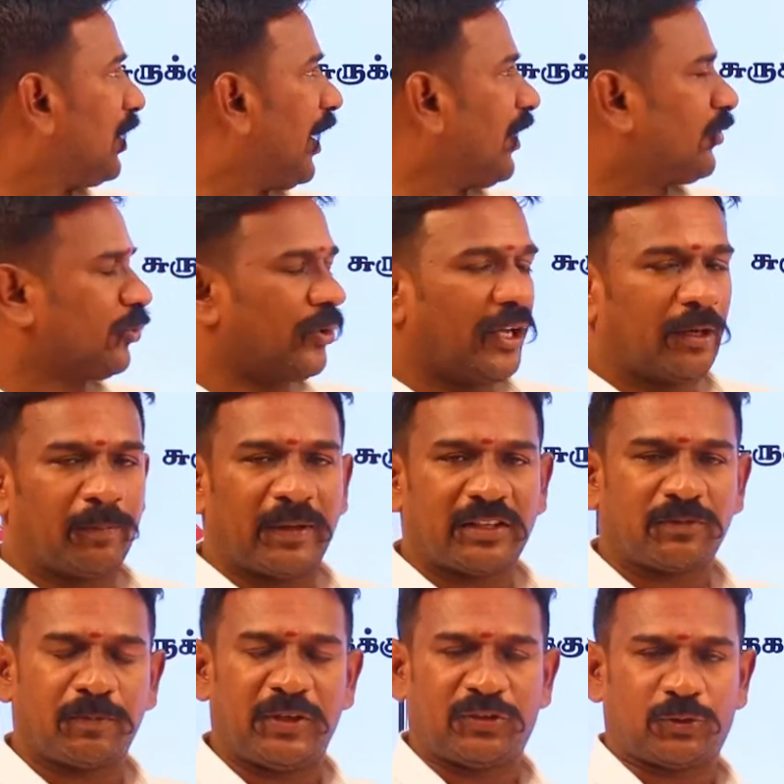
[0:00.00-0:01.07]
ஏ ஸ்கொயர்
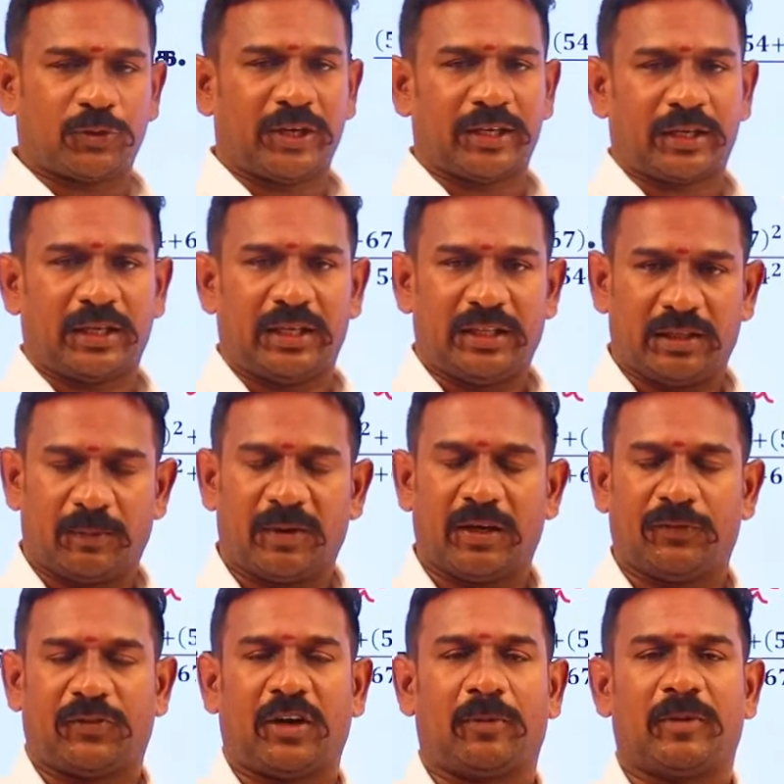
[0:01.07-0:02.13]
ப்ளஸ் பி ஸ்கொயர் இந்த
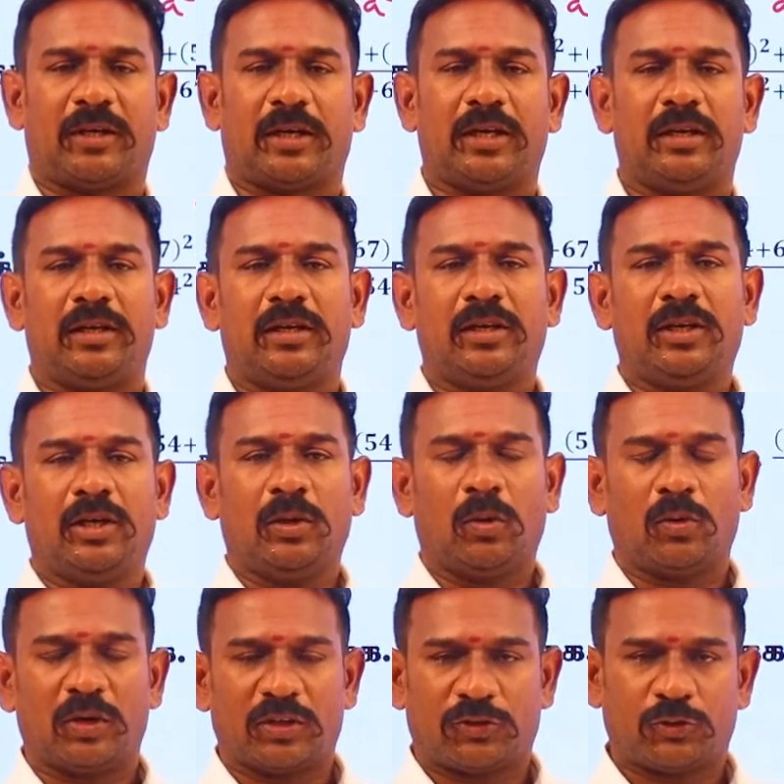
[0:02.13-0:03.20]
மாதிரி ஃபார்மேட்டில்
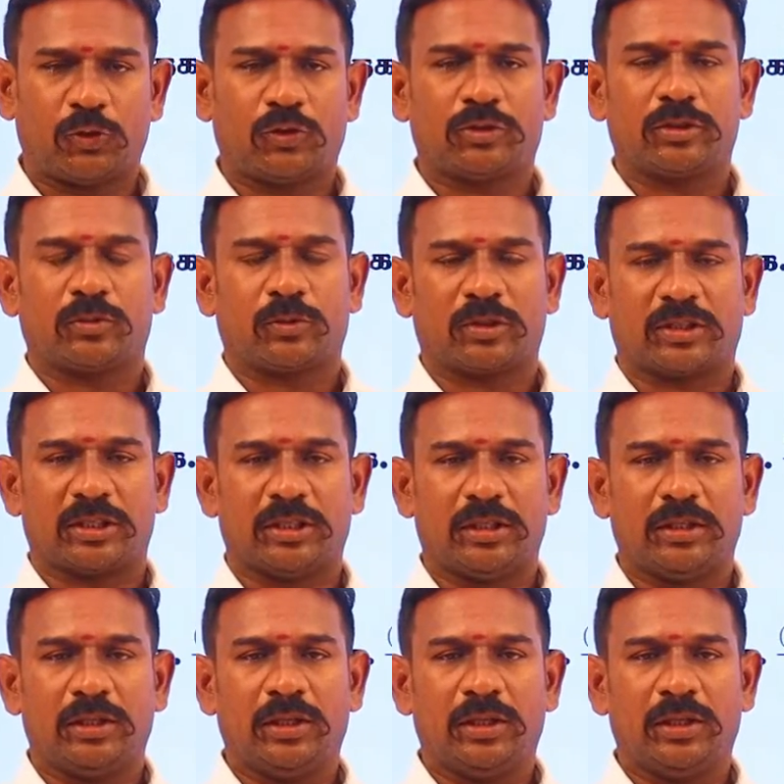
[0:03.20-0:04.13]
உங்களுக்கு சுருக்கு கொடுத்து